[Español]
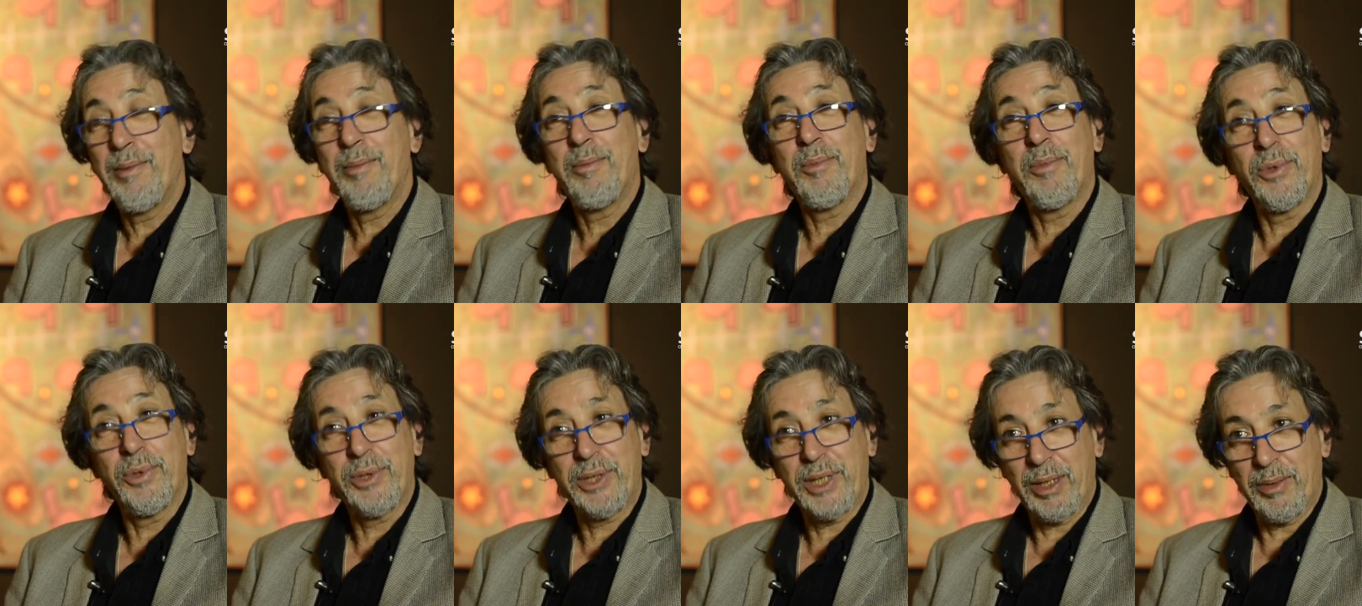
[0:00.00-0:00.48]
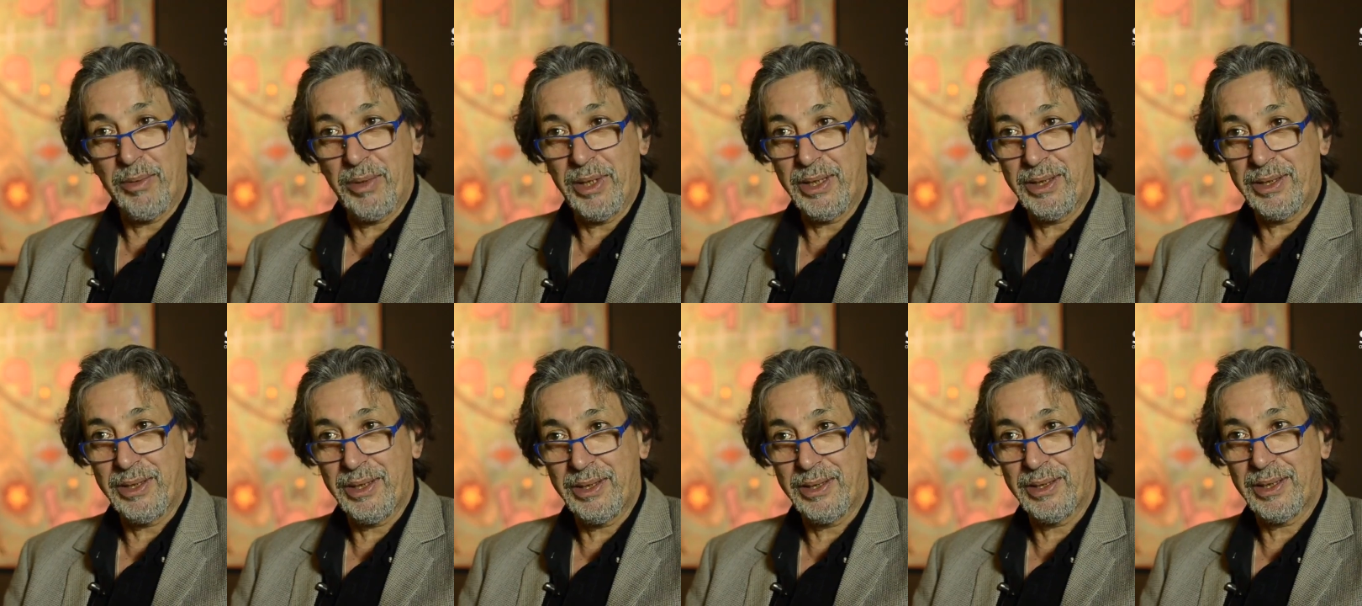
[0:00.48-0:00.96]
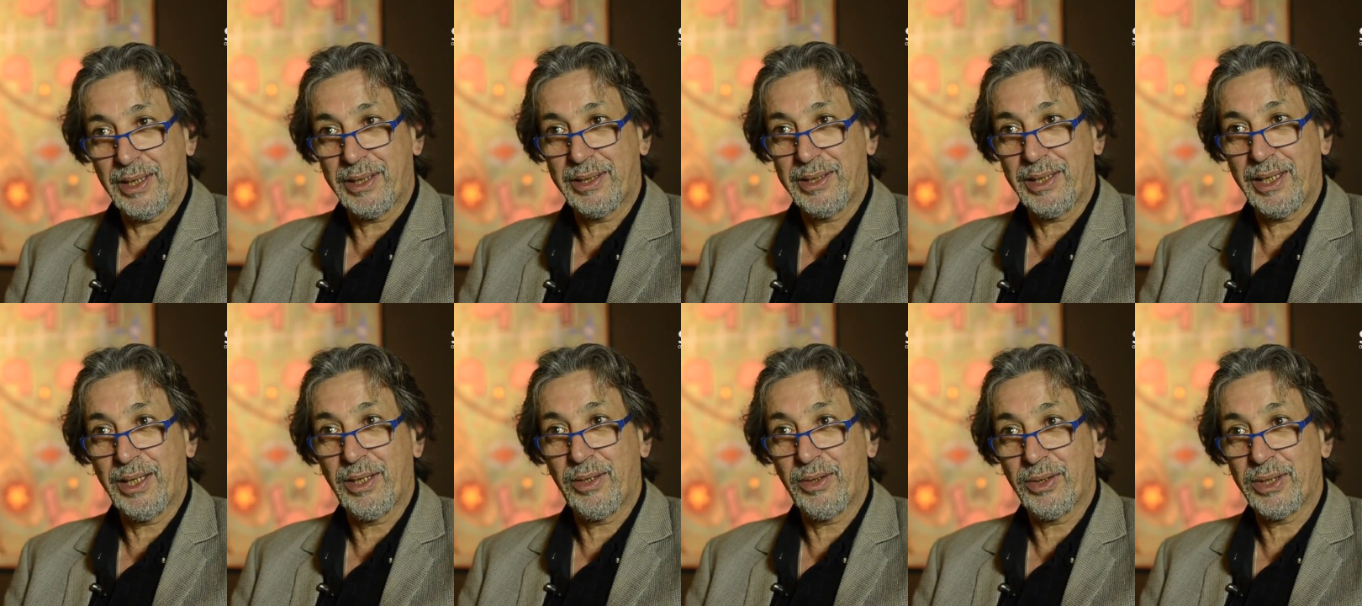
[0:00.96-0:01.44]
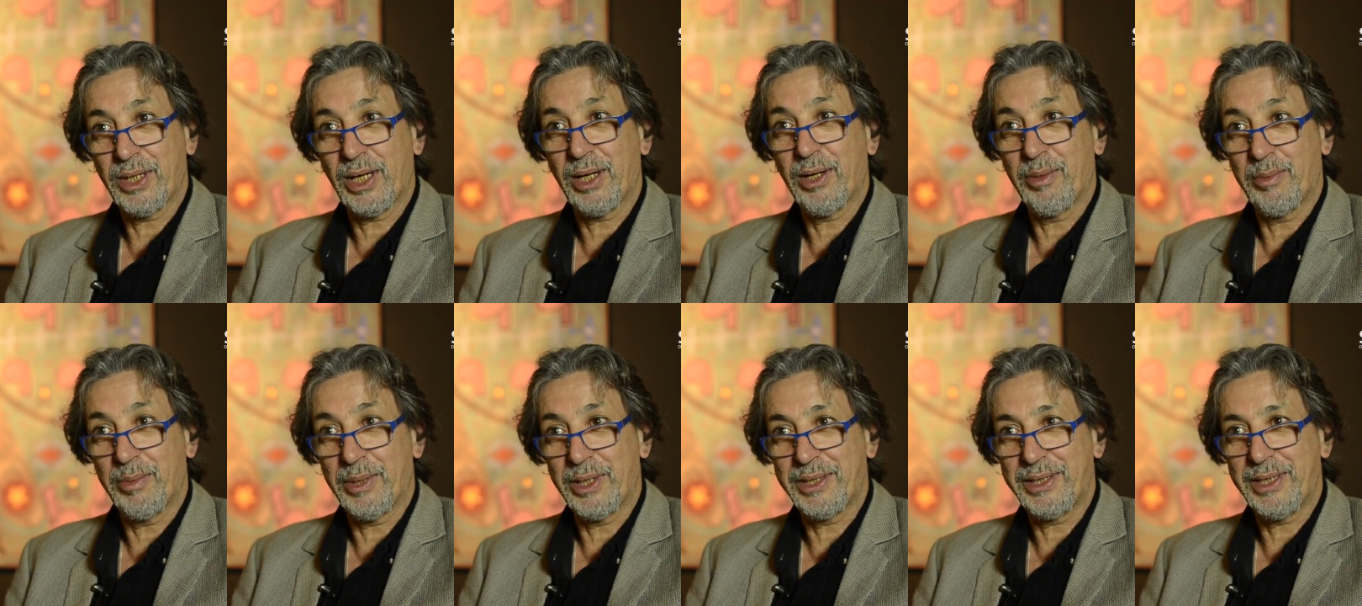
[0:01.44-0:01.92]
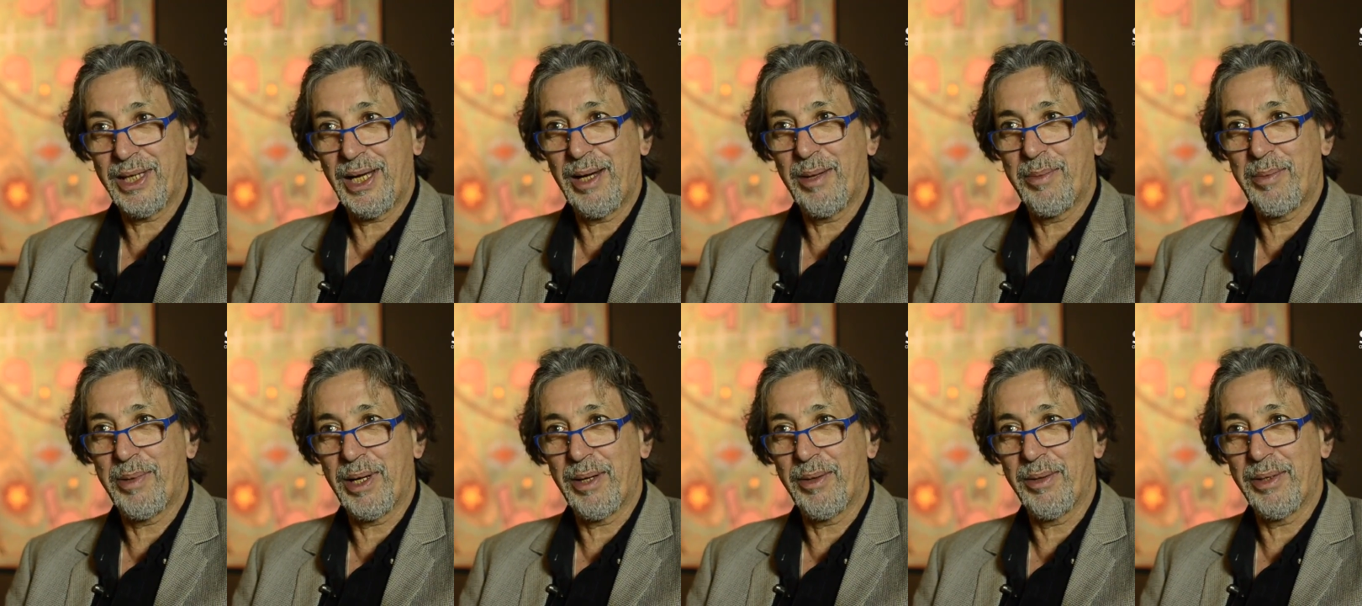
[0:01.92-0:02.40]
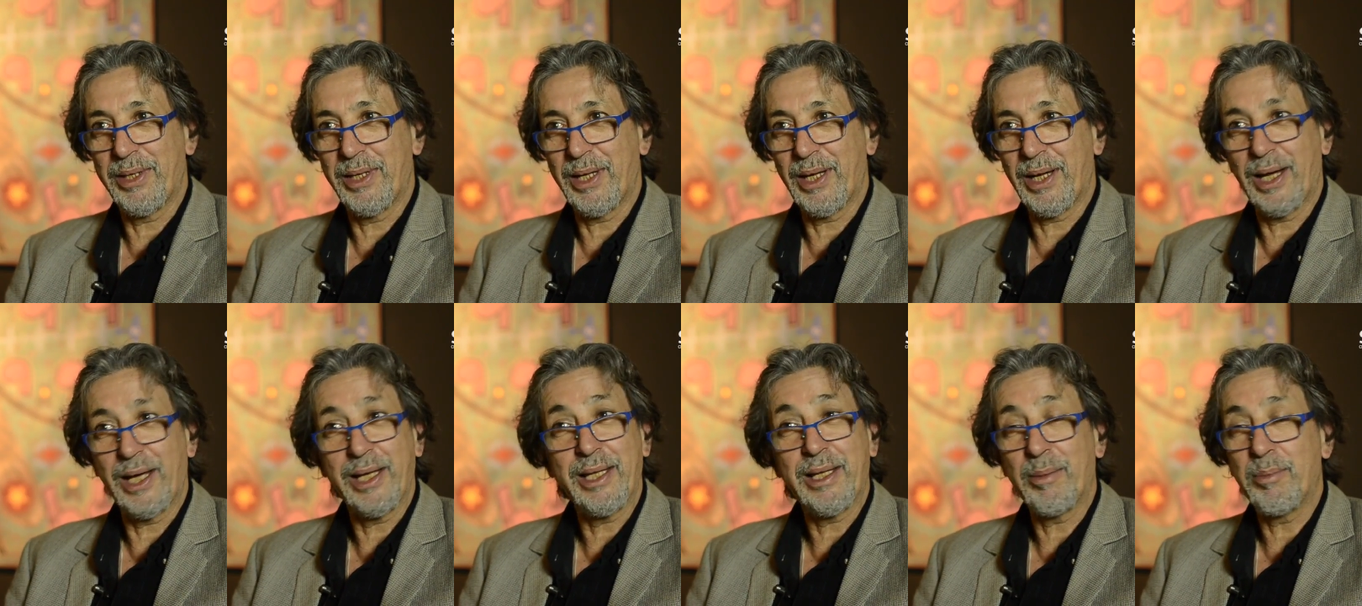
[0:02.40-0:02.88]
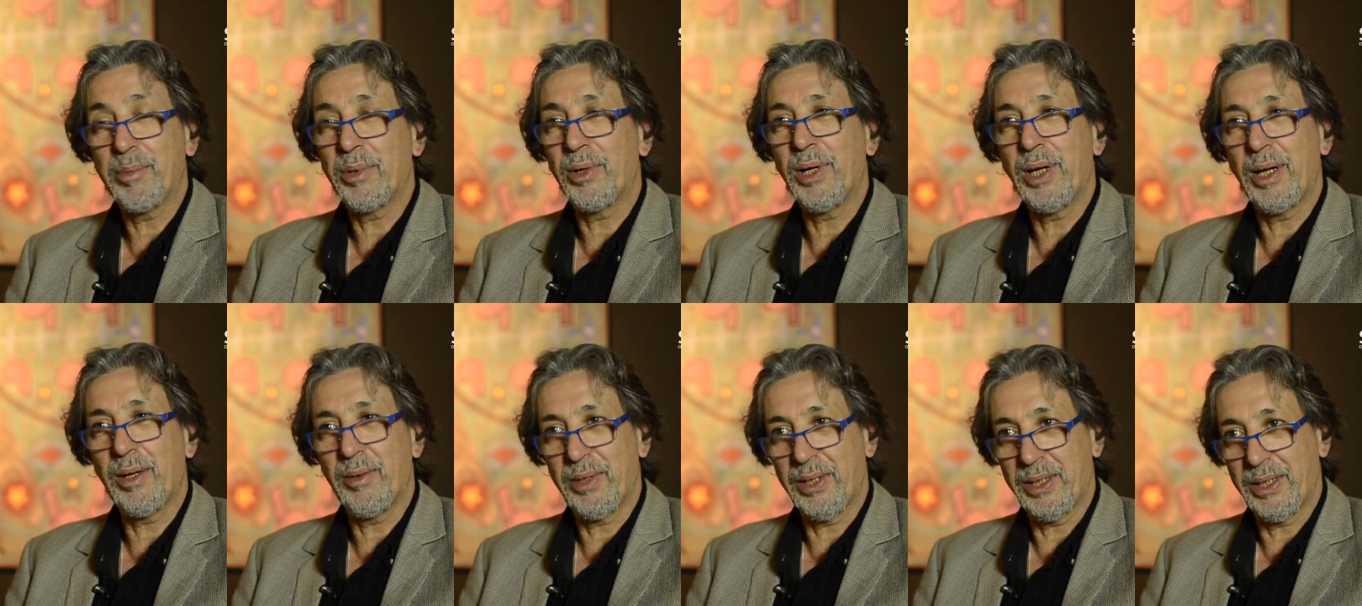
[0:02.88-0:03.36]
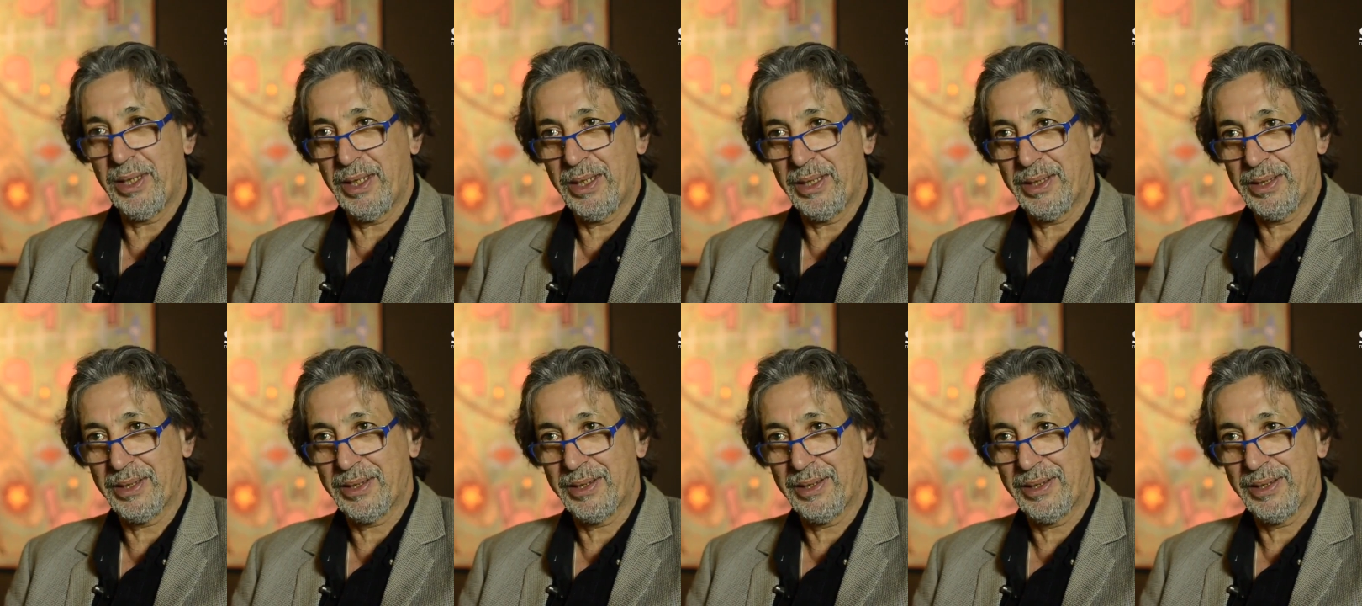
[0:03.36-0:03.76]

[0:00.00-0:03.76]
Muchas veces haces cosas comerciales para venderla y tampoco las vendes.